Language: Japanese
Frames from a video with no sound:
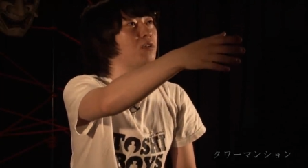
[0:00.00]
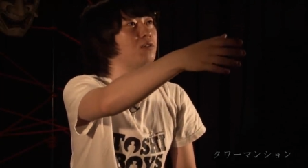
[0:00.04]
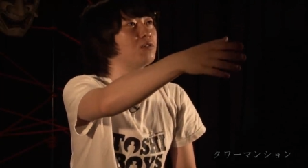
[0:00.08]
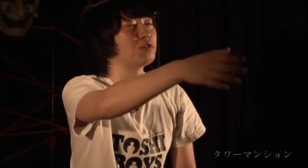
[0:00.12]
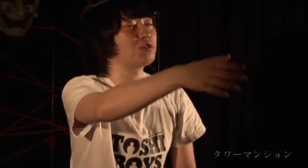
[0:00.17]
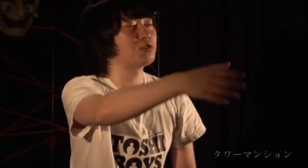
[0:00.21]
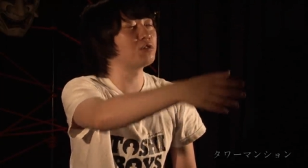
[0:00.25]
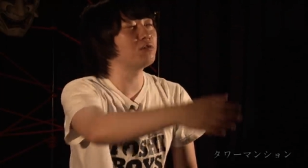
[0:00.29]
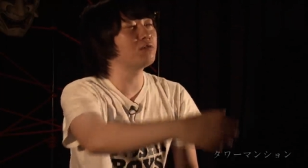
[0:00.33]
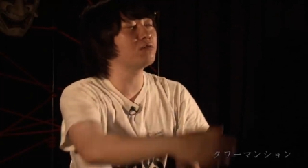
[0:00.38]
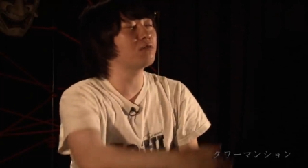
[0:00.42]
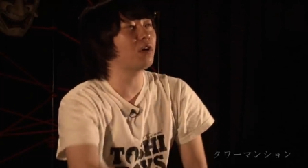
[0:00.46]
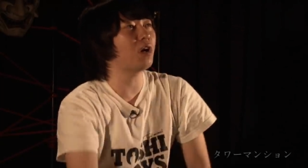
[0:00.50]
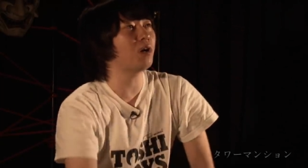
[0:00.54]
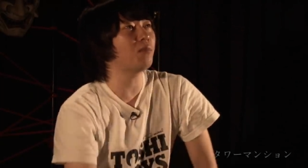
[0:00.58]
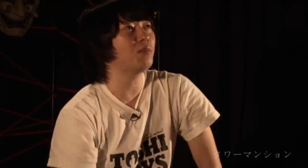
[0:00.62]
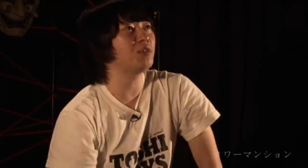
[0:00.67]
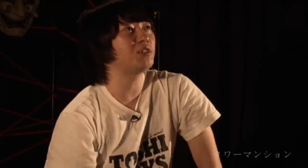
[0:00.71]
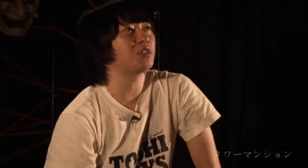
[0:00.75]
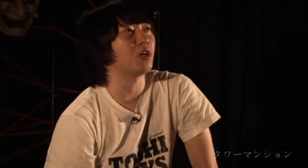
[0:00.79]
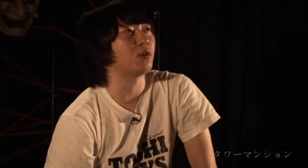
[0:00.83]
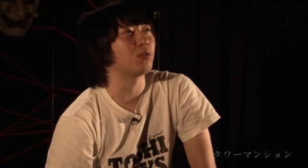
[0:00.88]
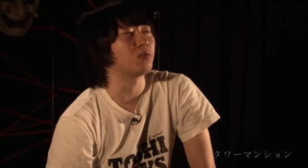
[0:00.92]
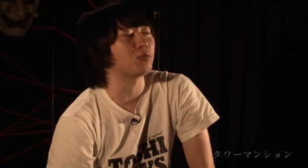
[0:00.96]
りる瞬間
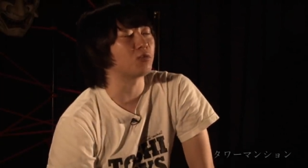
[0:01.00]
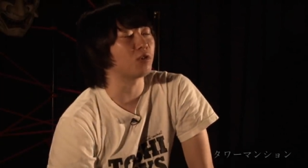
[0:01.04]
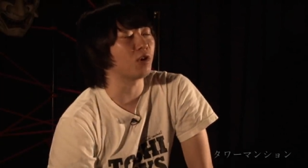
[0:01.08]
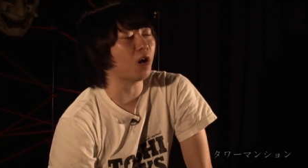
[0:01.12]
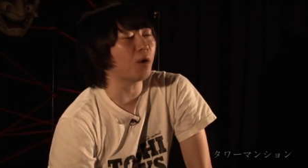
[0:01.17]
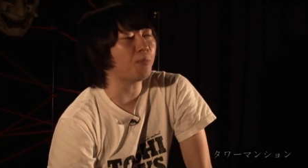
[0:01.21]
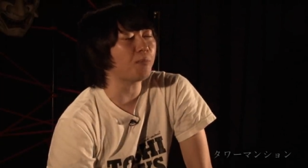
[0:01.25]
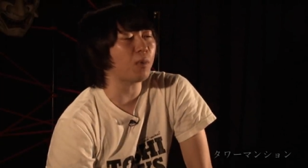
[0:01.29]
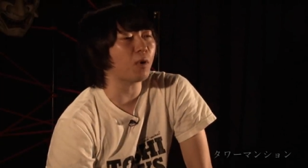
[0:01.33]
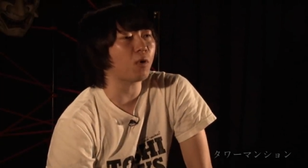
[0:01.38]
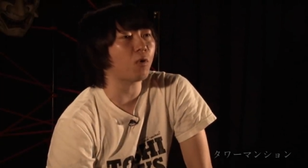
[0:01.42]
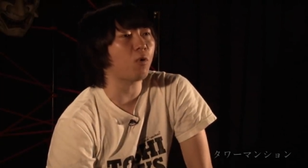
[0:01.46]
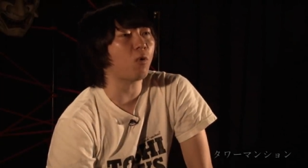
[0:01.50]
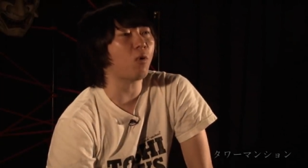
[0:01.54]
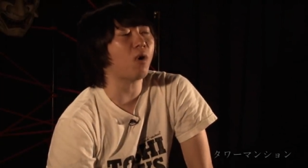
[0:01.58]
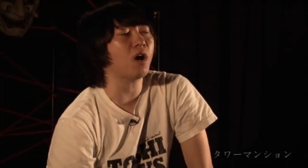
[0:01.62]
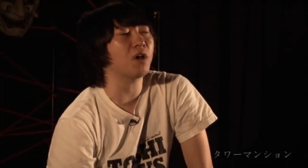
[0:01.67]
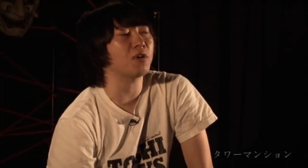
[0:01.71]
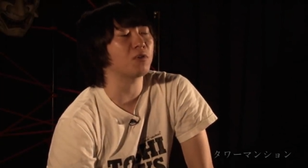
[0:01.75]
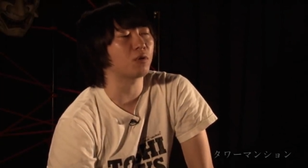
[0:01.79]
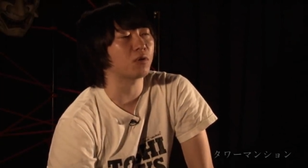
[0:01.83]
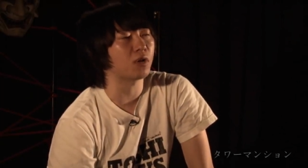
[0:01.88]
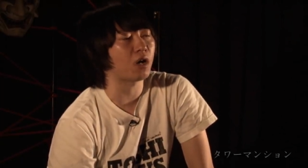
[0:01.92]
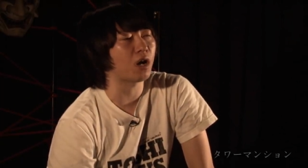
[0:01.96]
見ちゃうってやっぱ
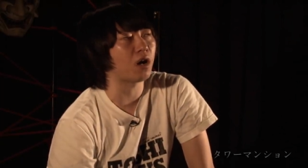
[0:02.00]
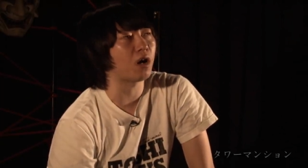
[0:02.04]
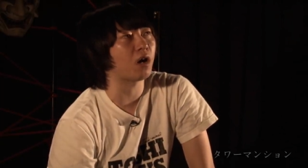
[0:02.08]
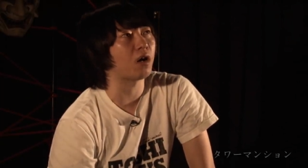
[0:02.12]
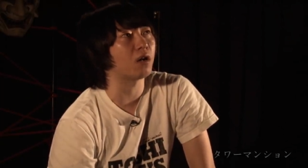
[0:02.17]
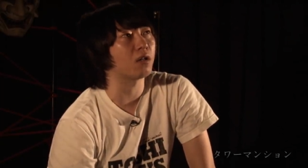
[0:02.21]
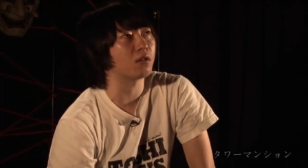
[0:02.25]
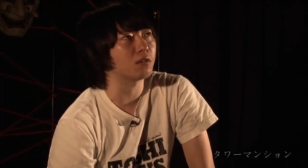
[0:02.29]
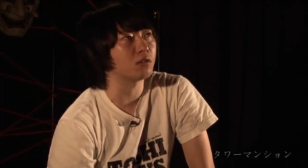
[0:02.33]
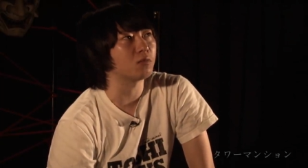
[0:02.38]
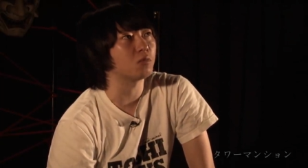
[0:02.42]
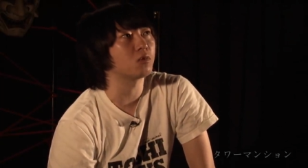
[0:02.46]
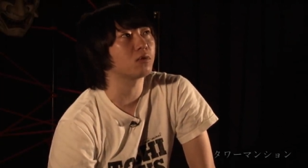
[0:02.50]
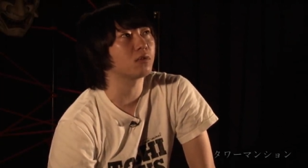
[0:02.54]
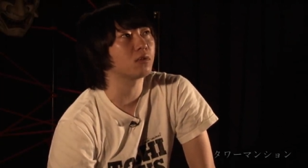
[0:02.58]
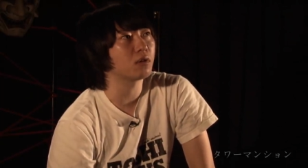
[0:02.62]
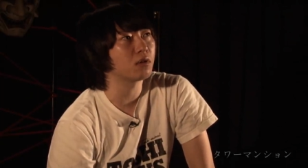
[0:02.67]
怖いよなって。